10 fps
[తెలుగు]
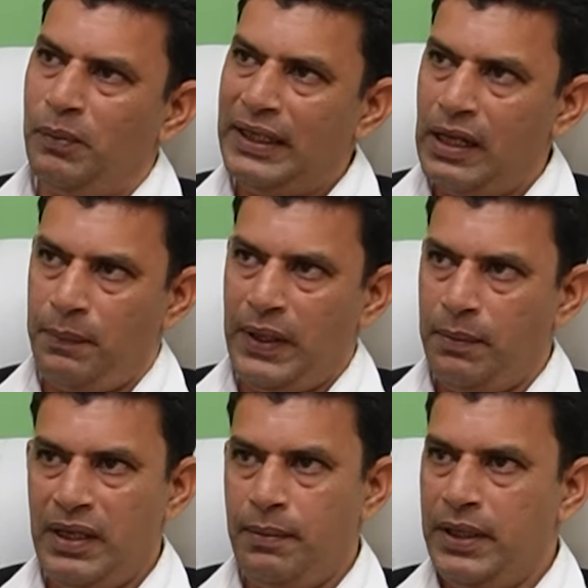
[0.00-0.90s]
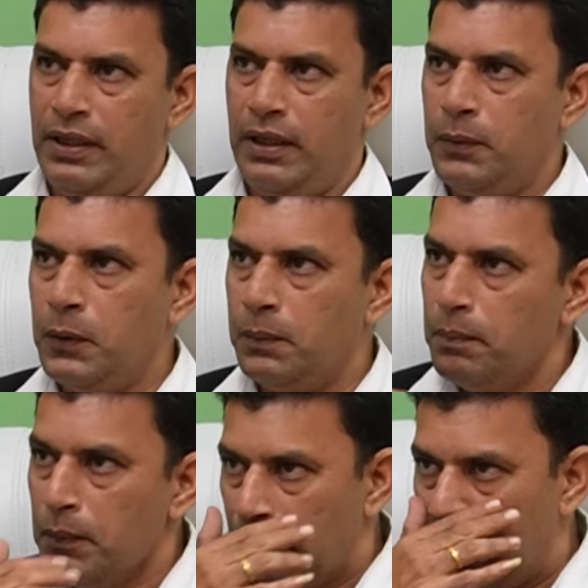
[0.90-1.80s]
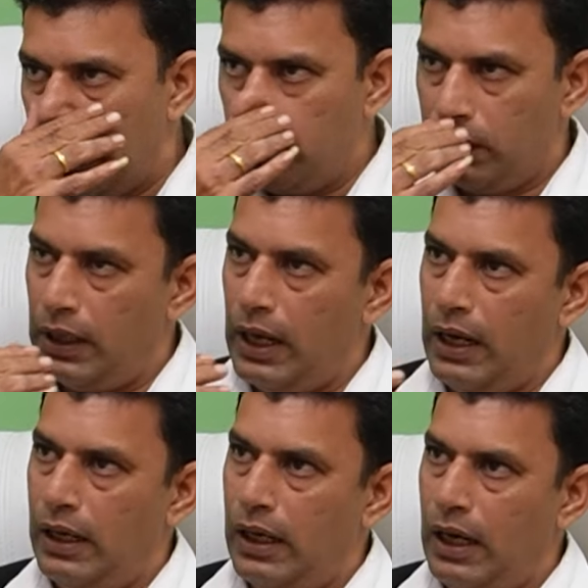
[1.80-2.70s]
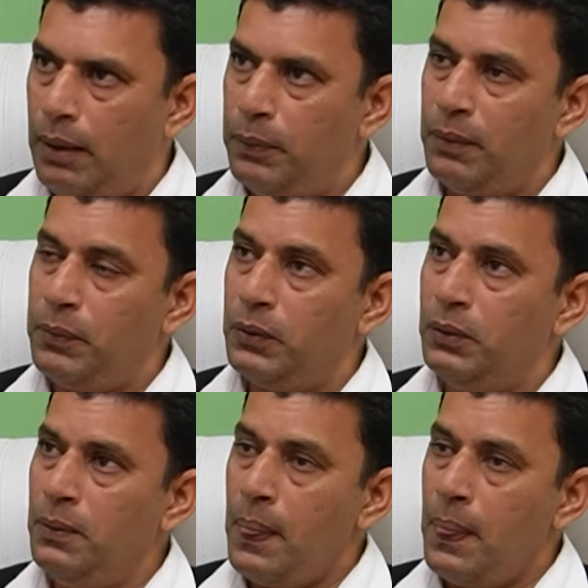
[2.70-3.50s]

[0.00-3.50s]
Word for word: మదర్ పేరు మీద పెట్టడము లేకుంటే అప్పుడప్పుడు